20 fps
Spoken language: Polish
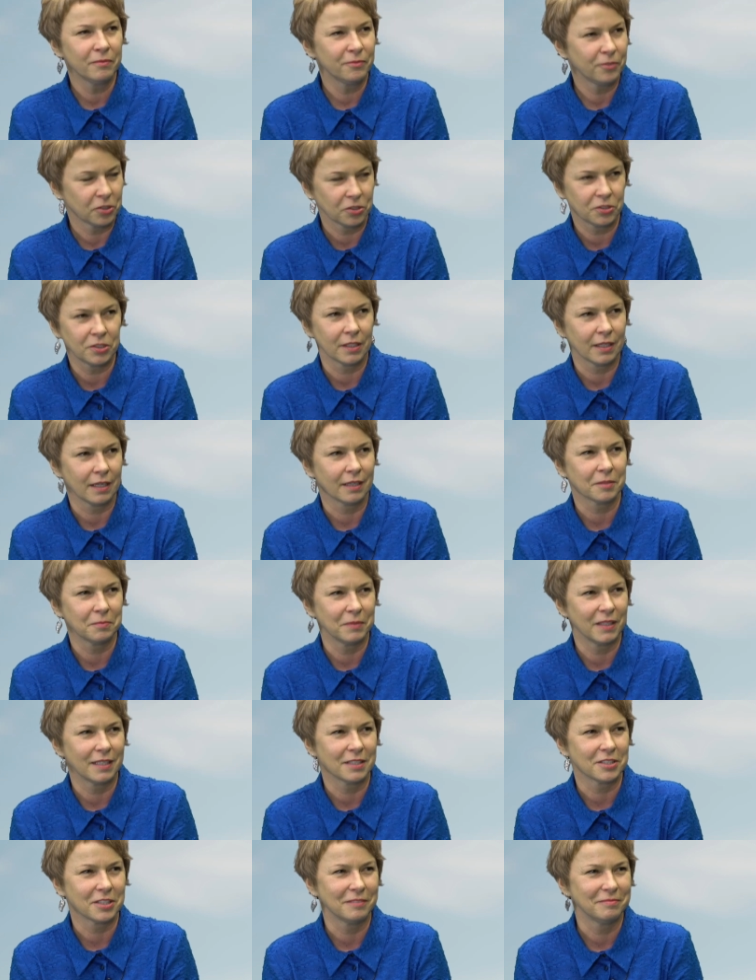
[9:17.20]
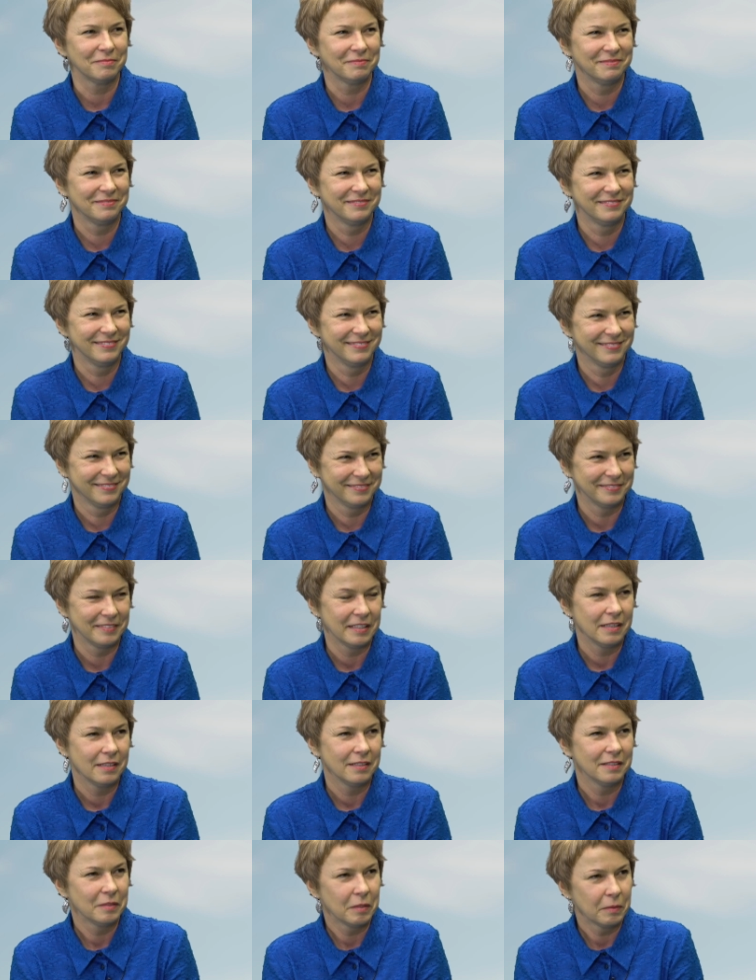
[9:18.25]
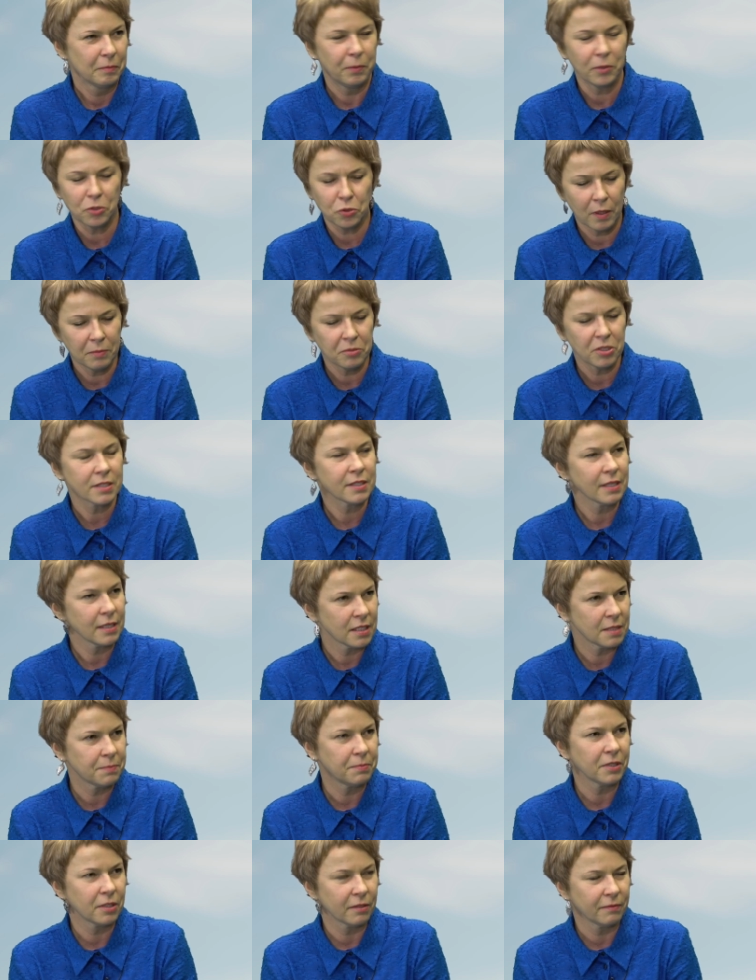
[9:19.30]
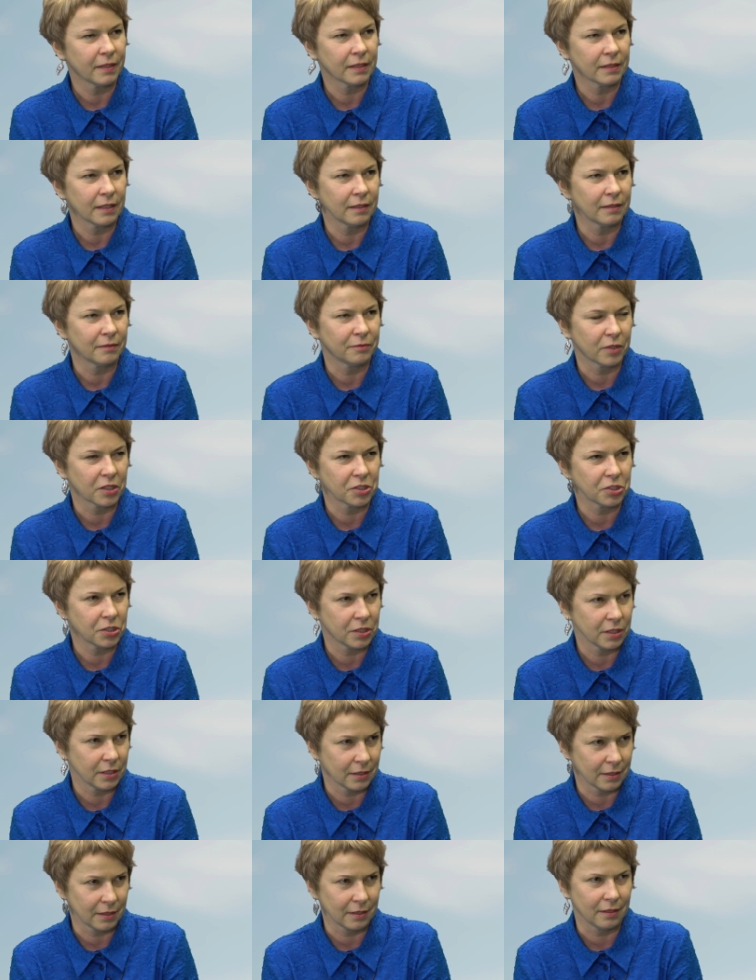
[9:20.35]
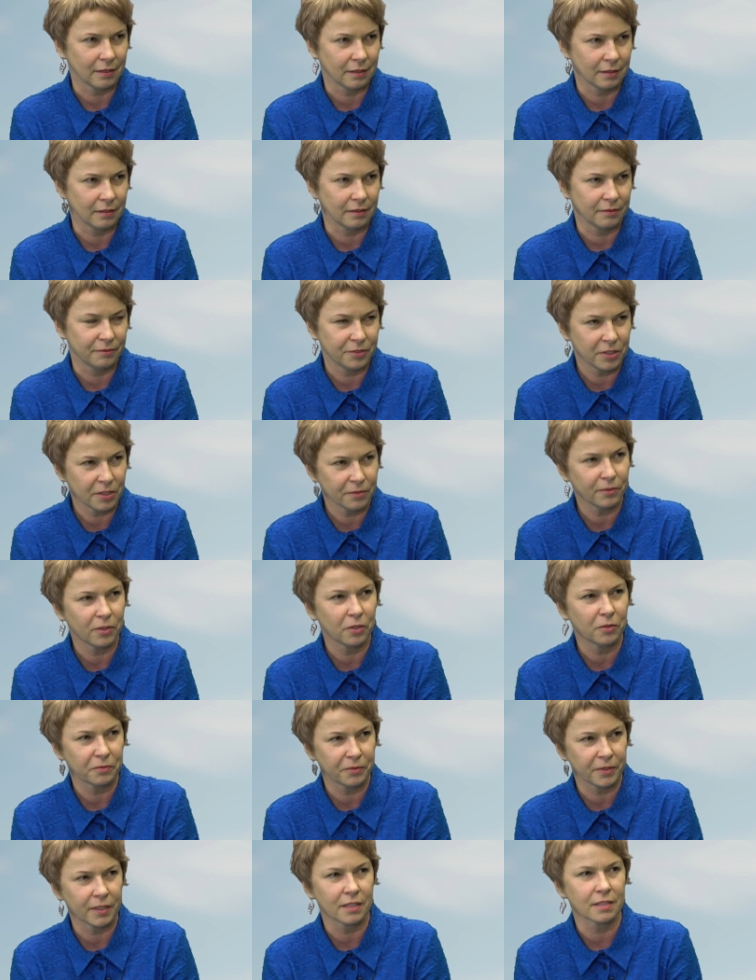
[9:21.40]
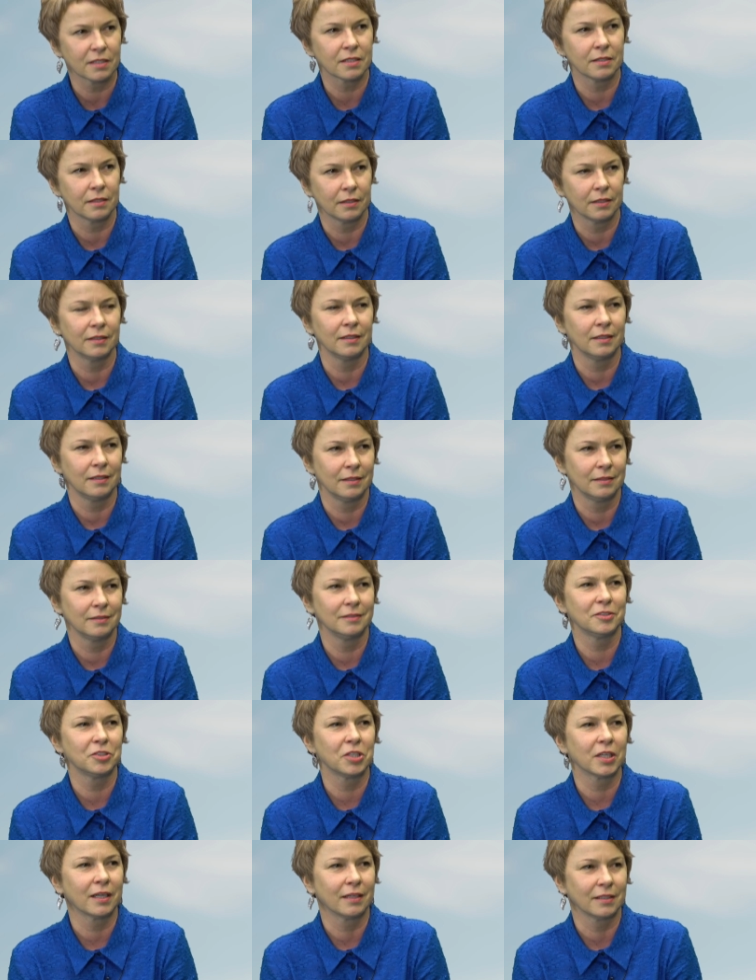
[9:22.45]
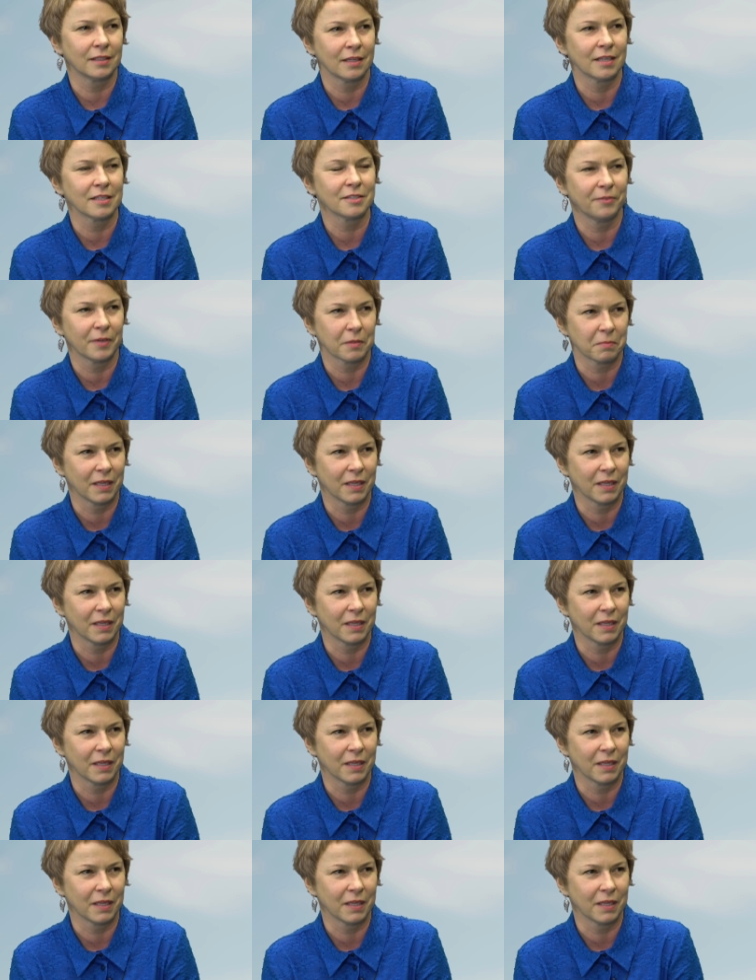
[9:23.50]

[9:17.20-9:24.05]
Wojciecha Chmielarza. Aha. Poczułam się zainspirowana właśnie wyrwą, więc czeka teraz farma